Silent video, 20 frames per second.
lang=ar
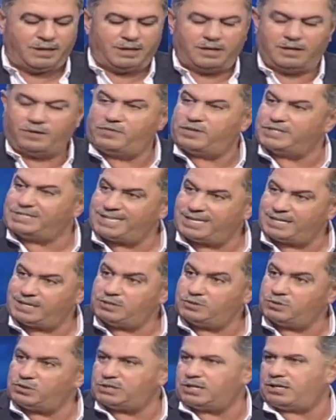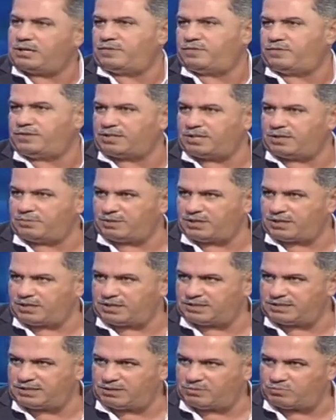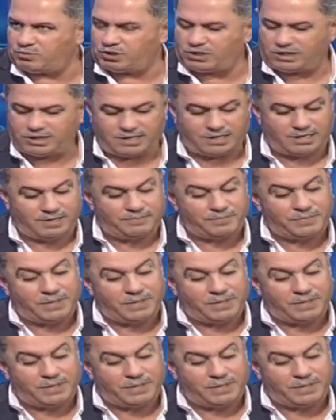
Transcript: الفساد يساهم في تعميق هذه المشكله